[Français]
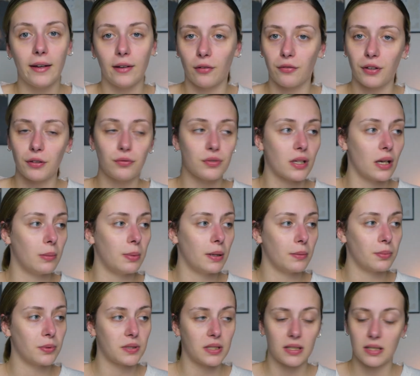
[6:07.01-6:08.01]
Et en fait, vous avez plein
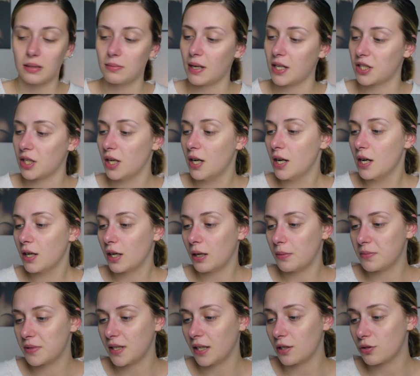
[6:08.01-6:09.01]
de petites images
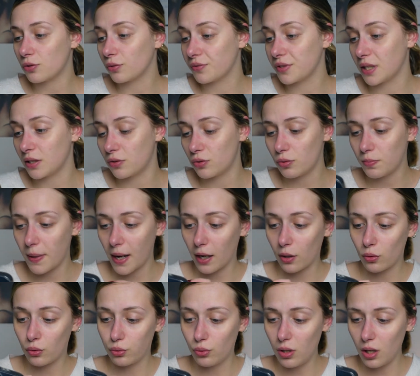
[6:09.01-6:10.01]
comme ça. Je trouve ça
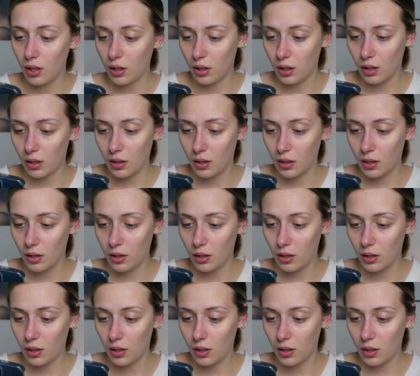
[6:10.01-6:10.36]
super cool.